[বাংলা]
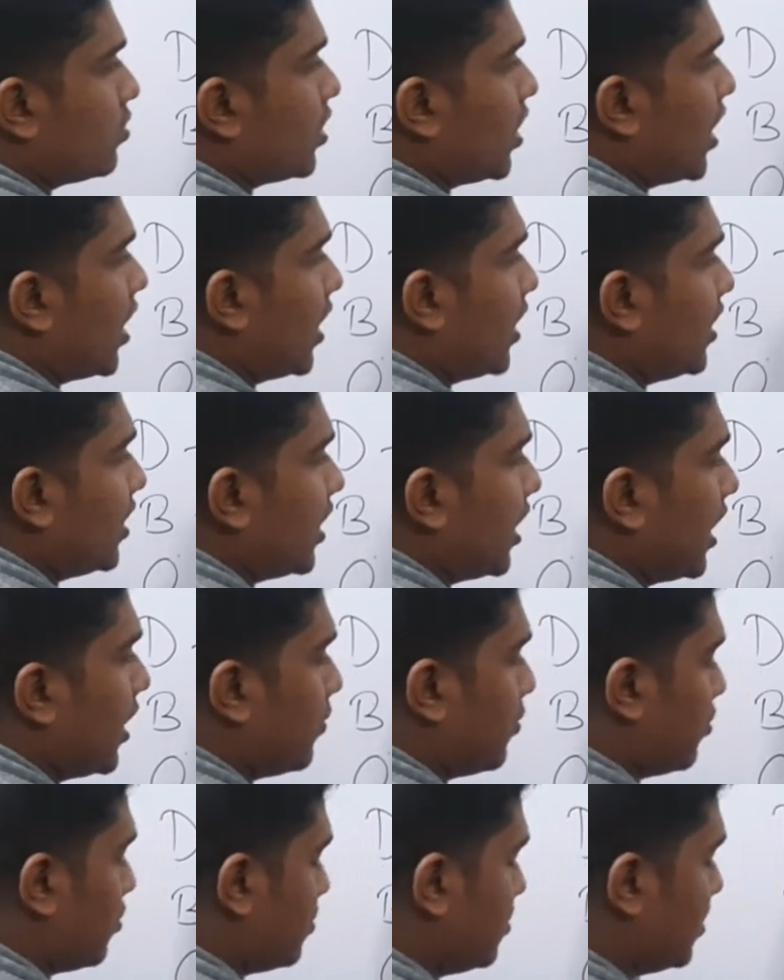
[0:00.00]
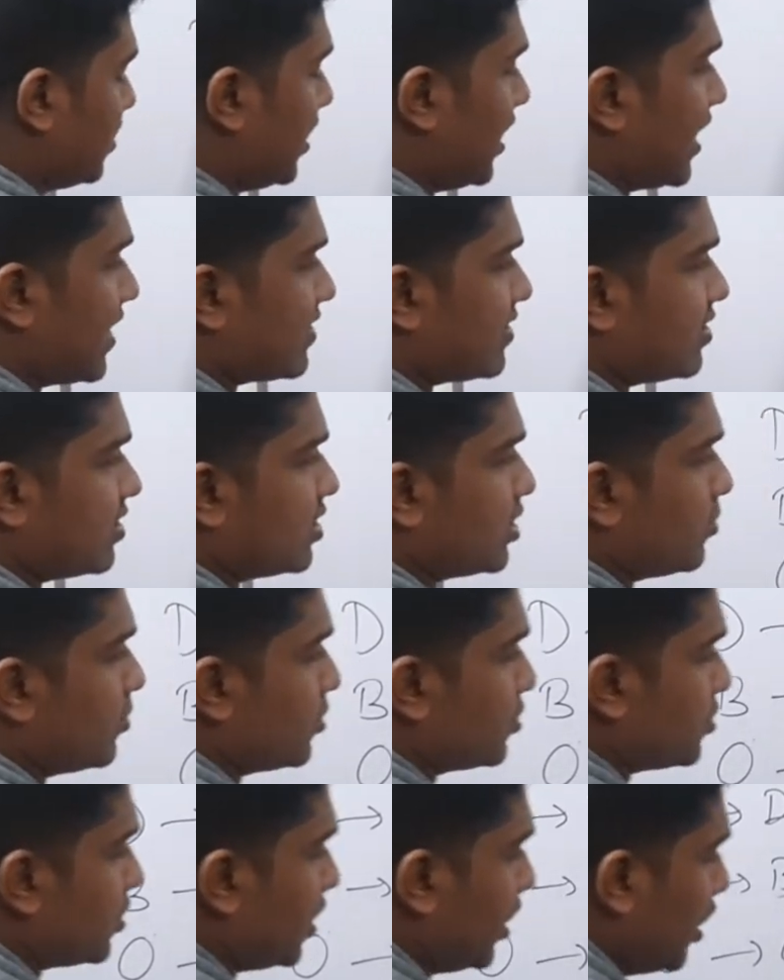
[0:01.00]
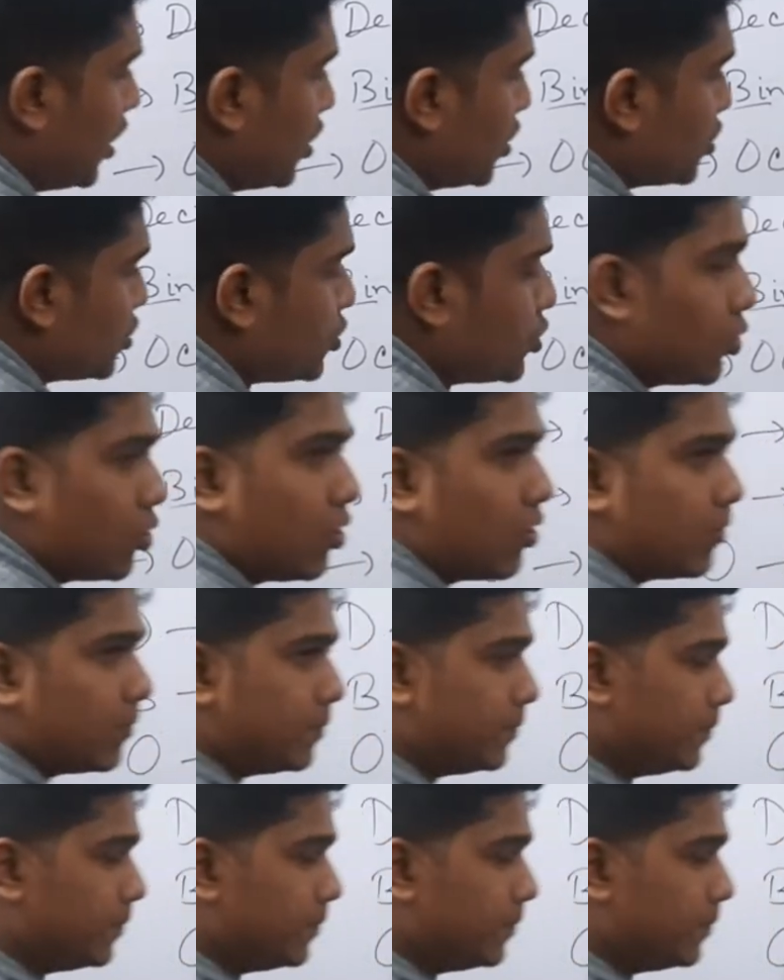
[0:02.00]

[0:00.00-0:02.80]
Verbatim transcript: কত আট এবং হচ্ছে কি ডিসিমিল হচ্ছে ষোলো